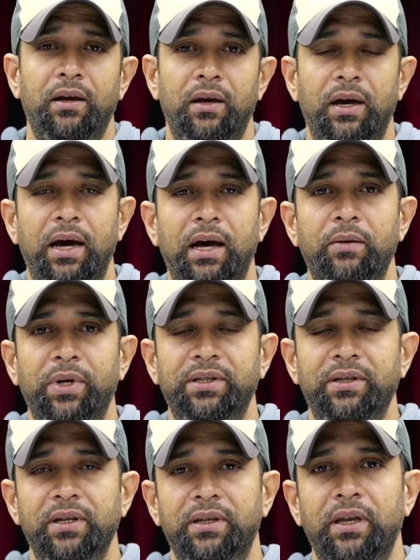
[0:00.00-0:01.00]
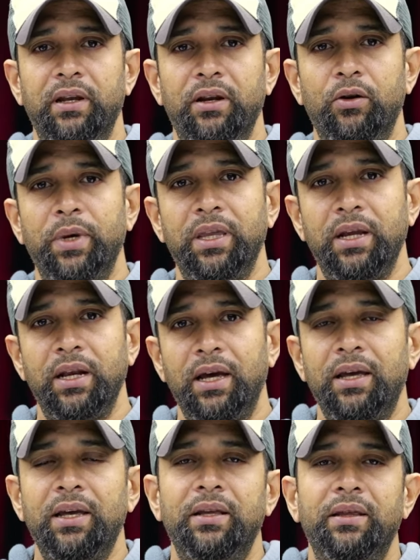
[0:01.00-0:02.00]
al presidente Danilo Medina
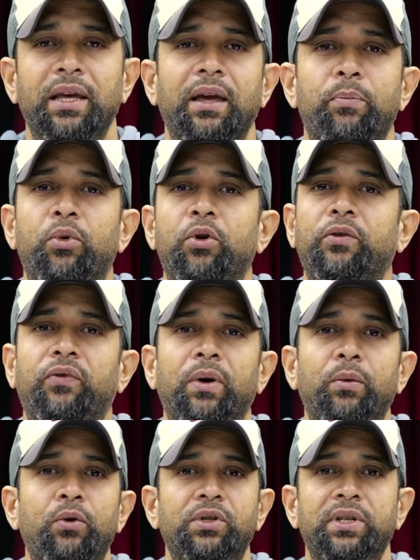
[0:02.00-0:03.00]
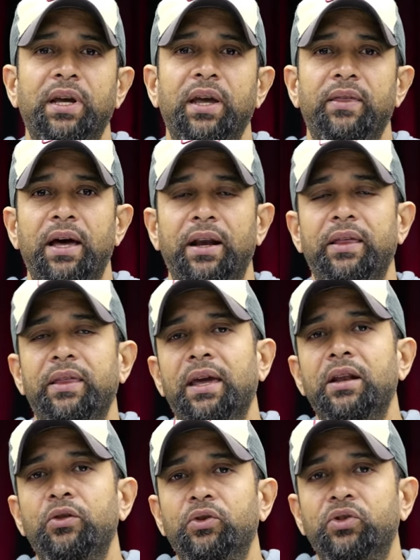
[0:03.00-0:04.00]
de que por favor se quedara, de que
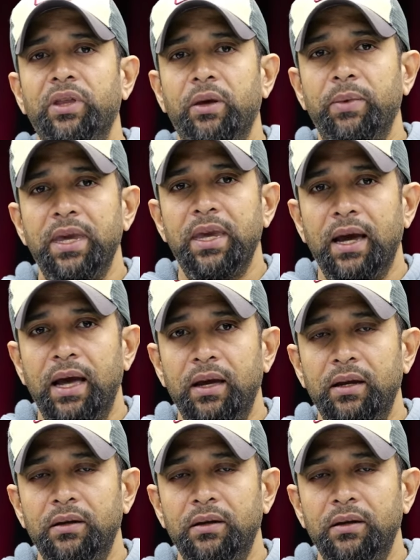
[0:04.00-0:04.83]
él no se debía